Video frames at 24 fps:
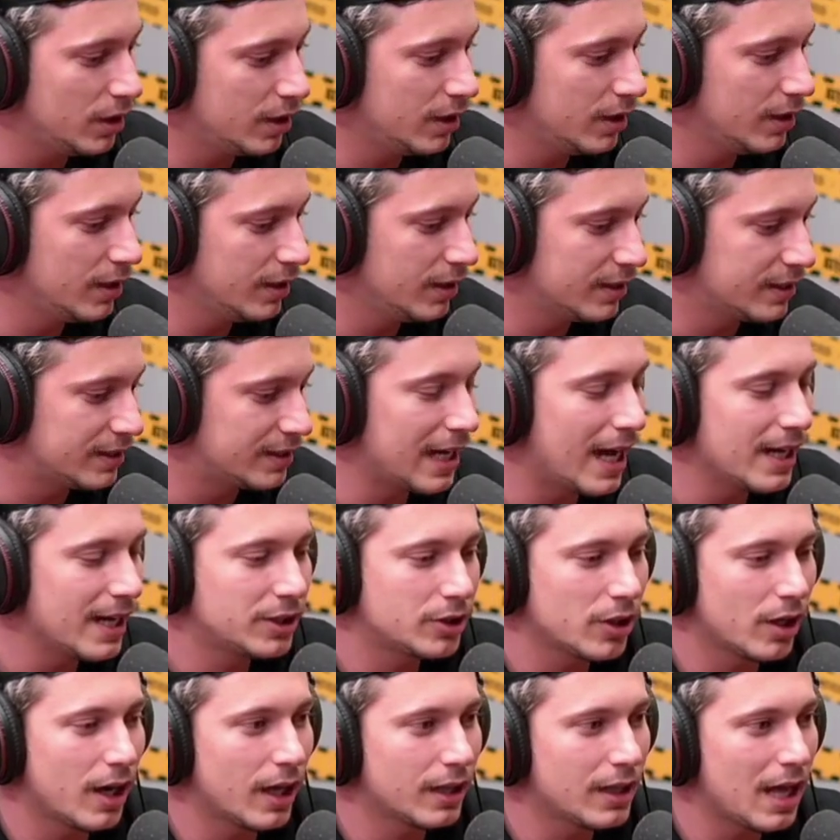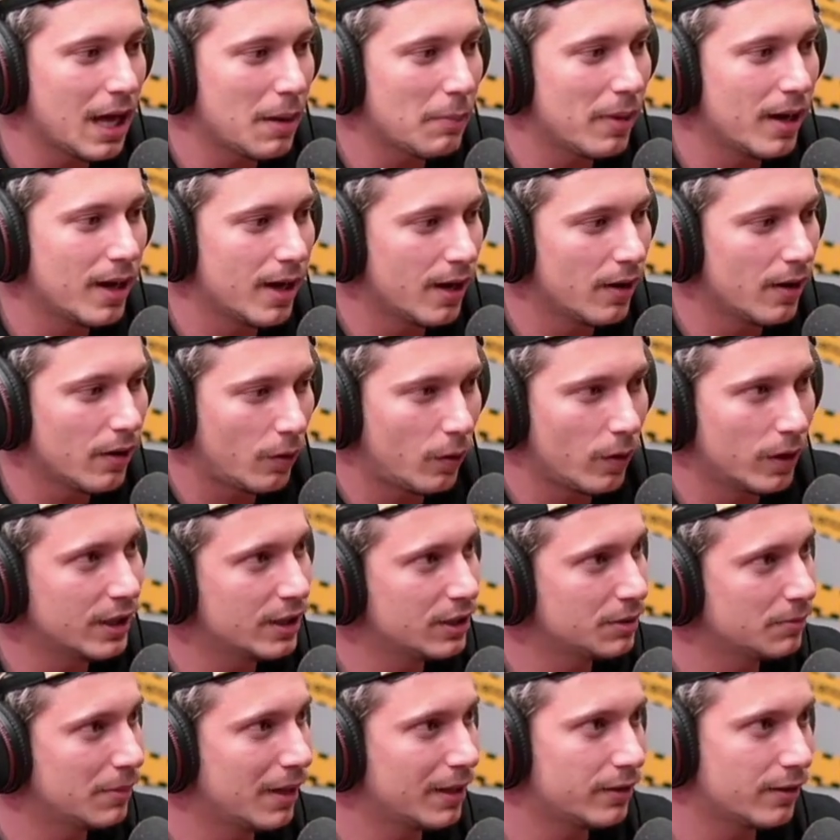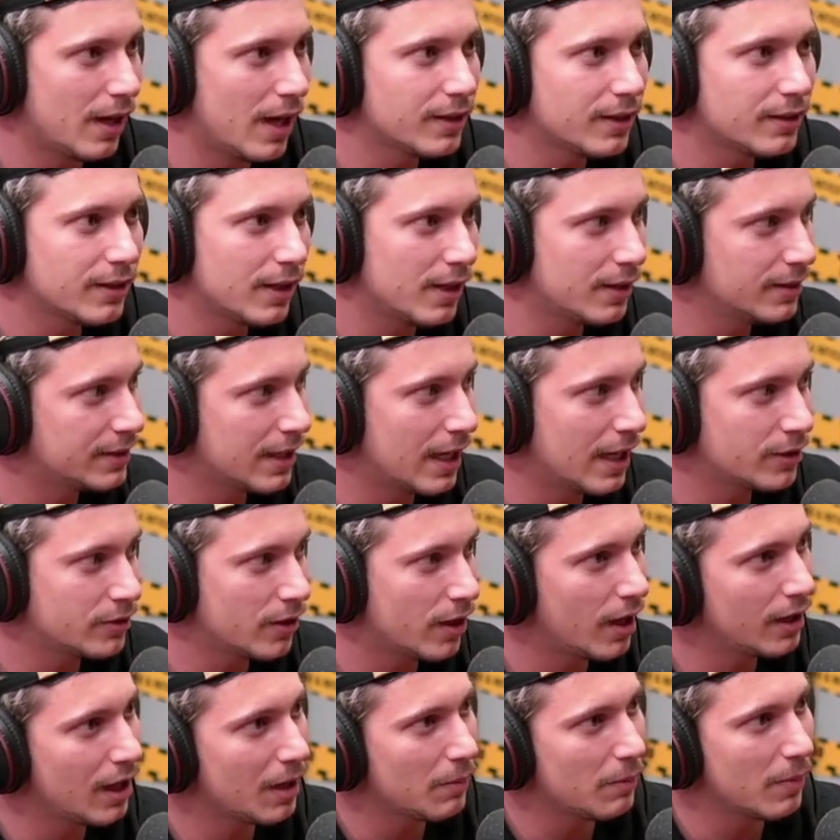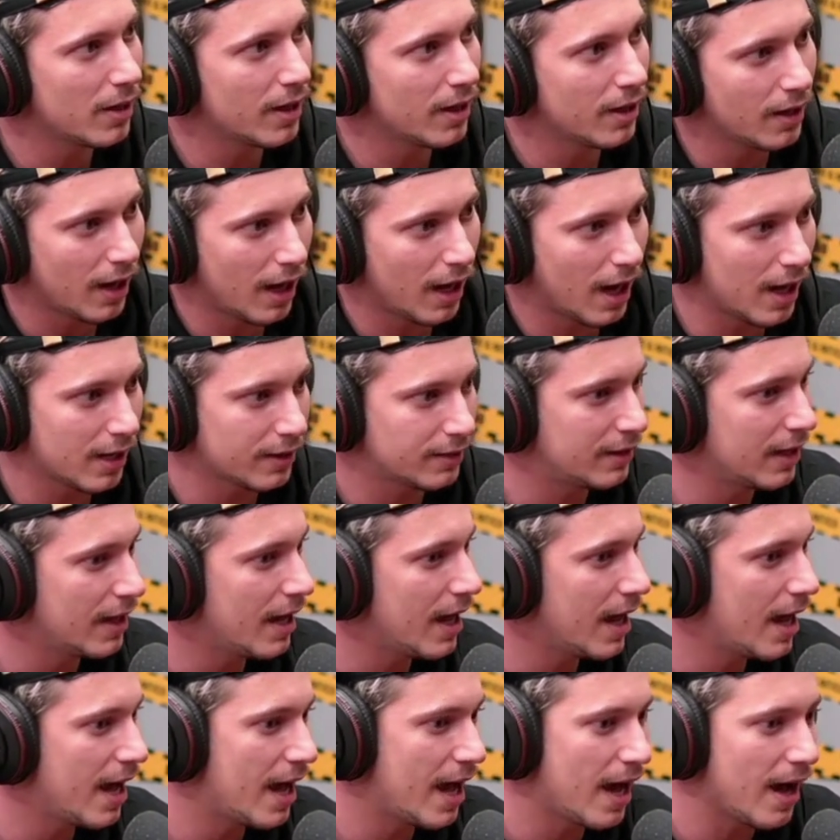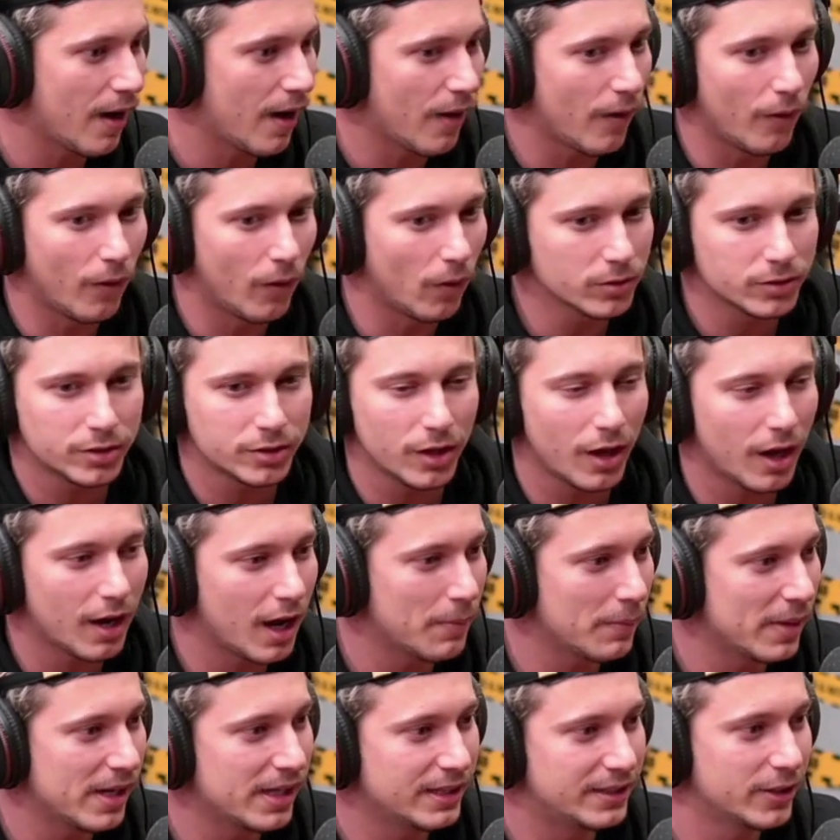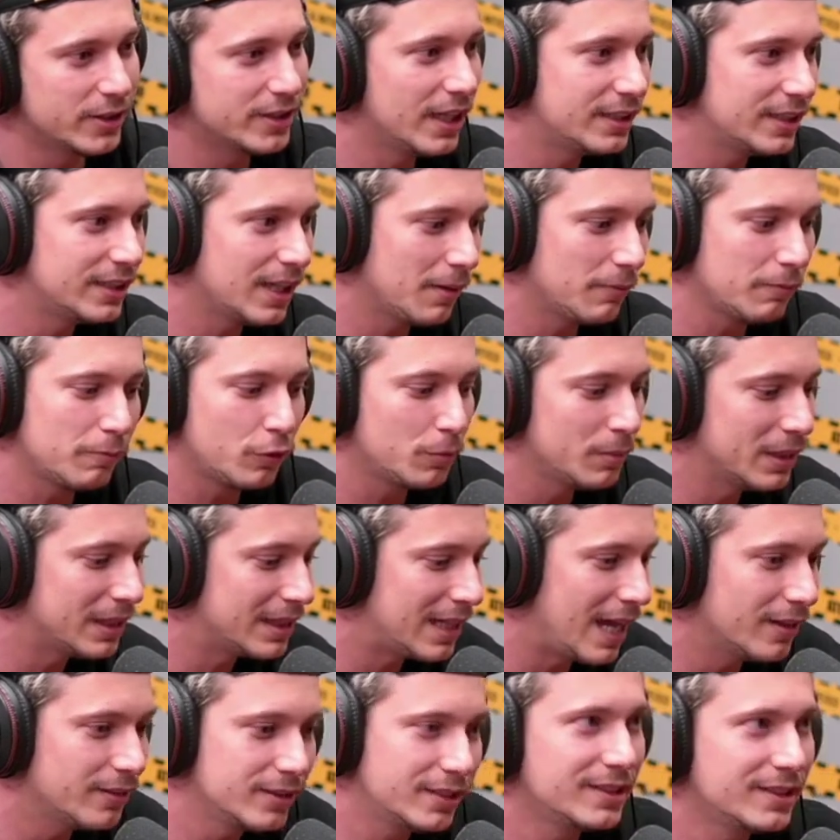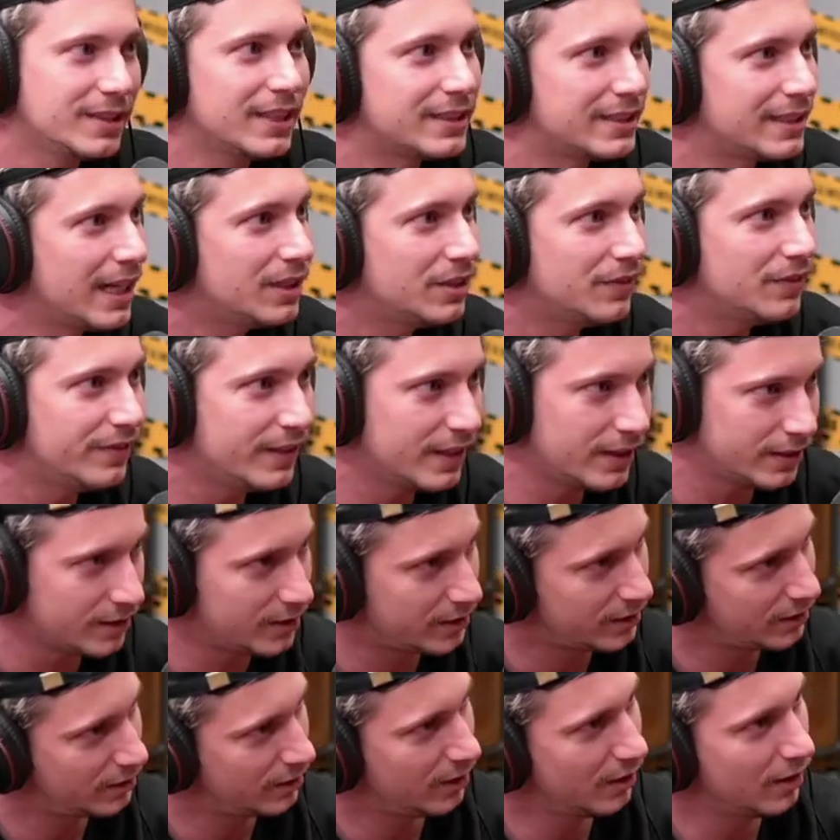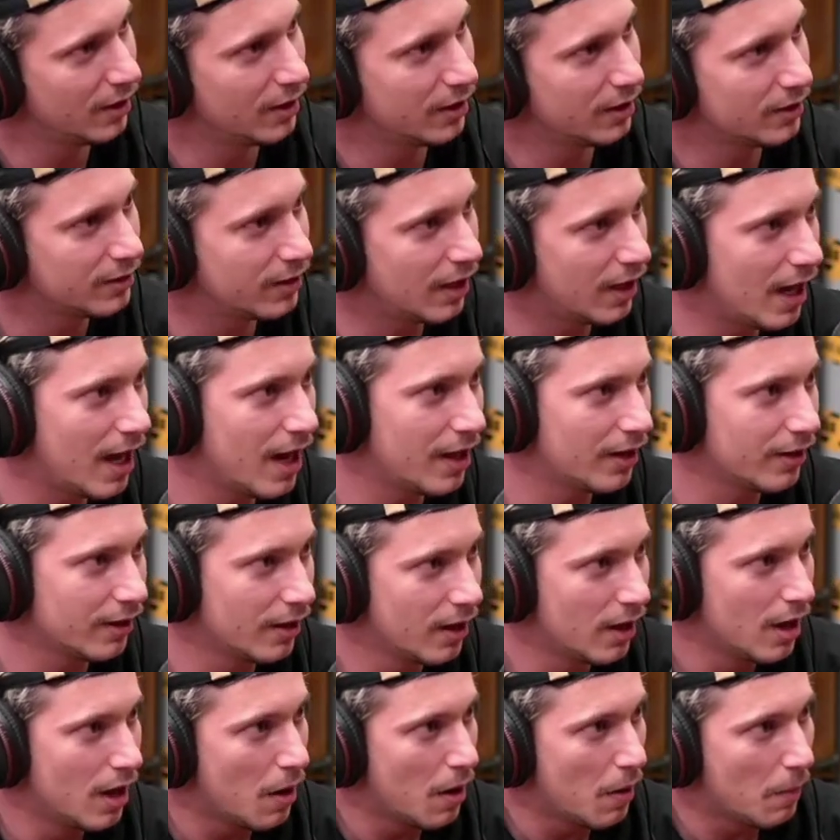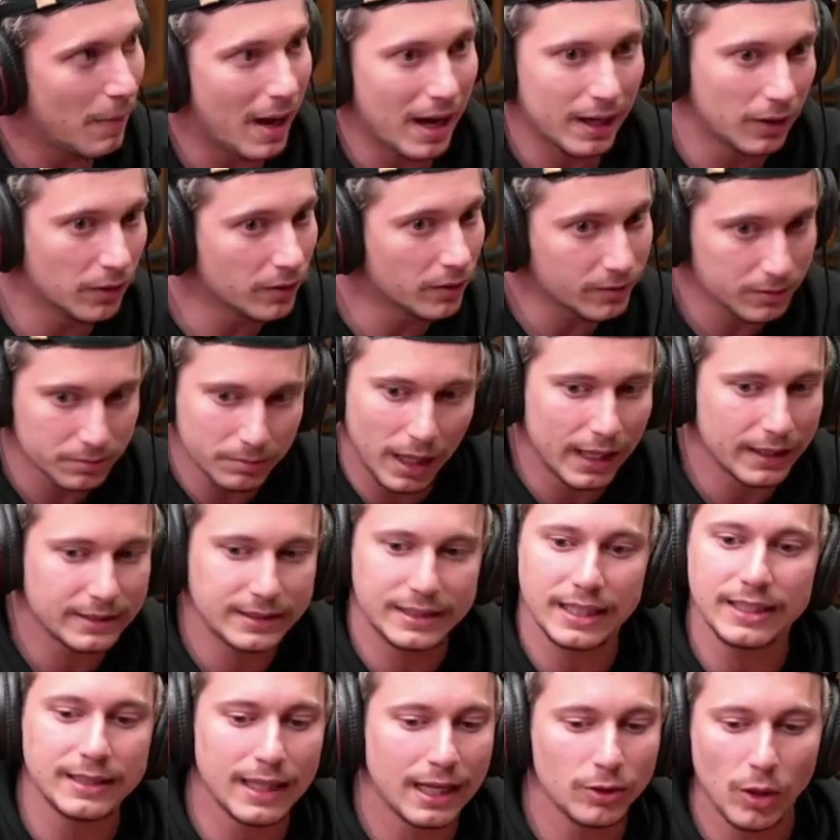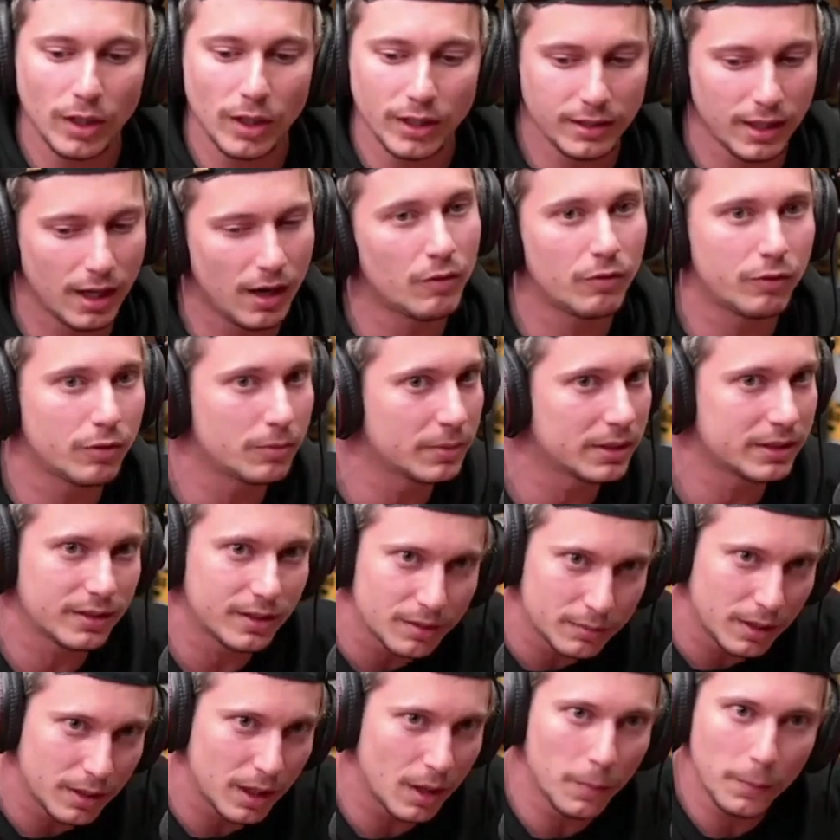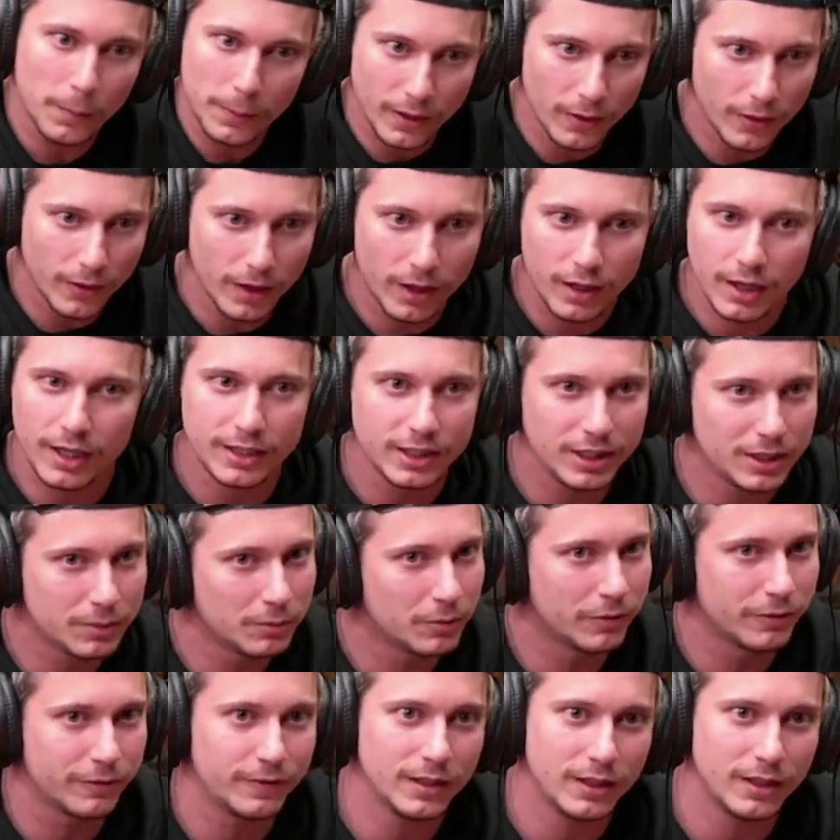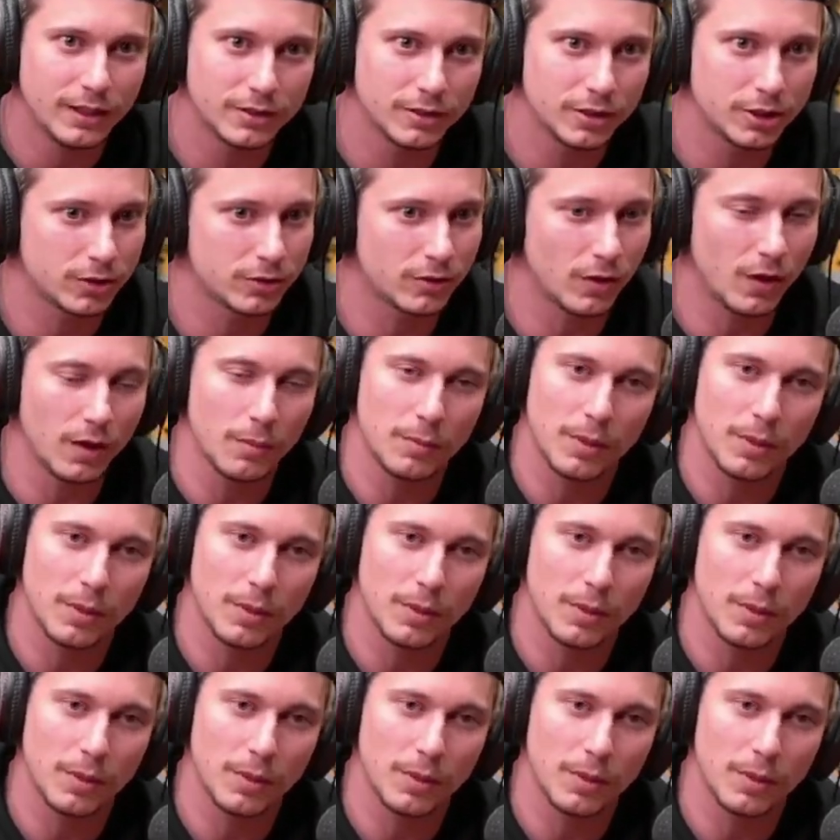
de 7 horas da manhã, acordei de madrugada, De 7 horas da manhã até 11 horas, meio-dia, eu já tinha vomitado 17 vezes. Tá caralho, tá mas não, mas sem tá doidão, vomitando mesmo porque o organismo fica tá, do Ah,